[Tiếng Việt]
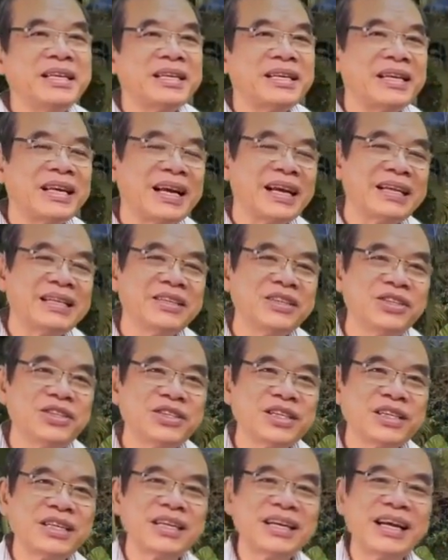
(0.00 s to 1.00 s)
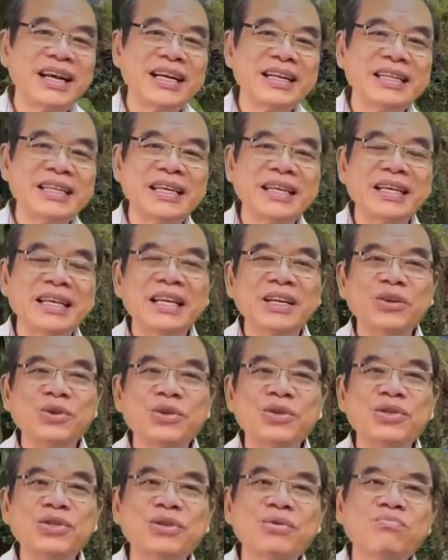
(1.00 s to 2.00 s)
Cho nên dẫu là bây giờ
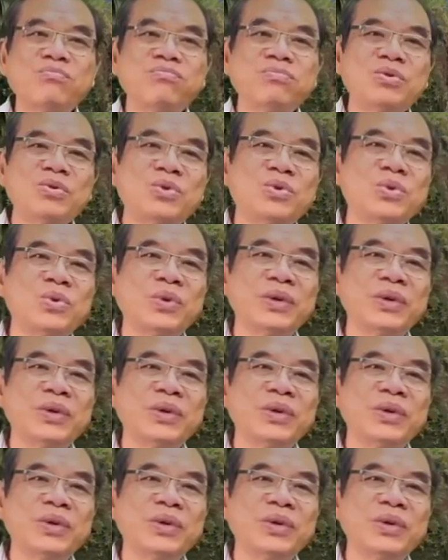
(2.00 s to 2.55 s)
đang ngồi đây